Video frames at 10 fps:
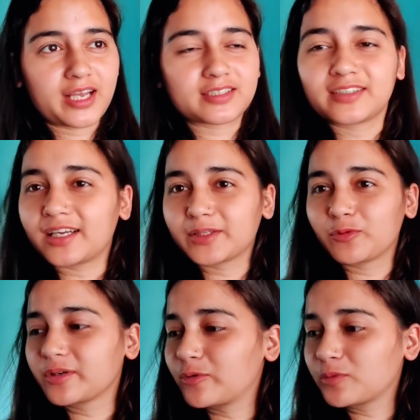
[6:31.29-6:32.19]
ऐसे दादी
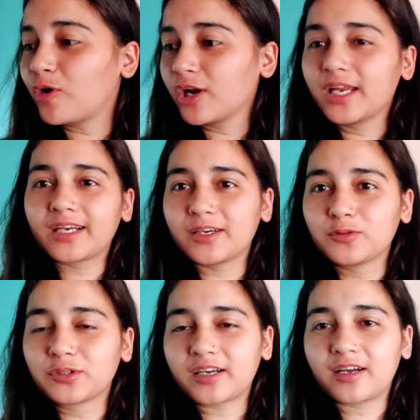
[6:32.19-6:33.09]
बोल भी पूरे मोहल्ले के लिए
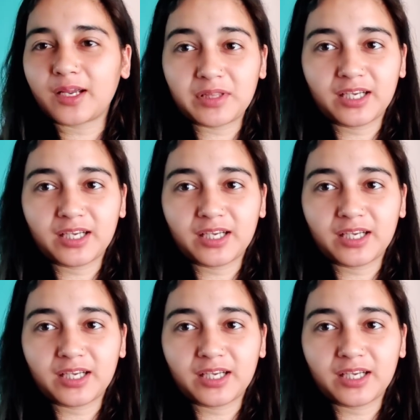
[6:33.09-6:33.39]
गूंद रखा कि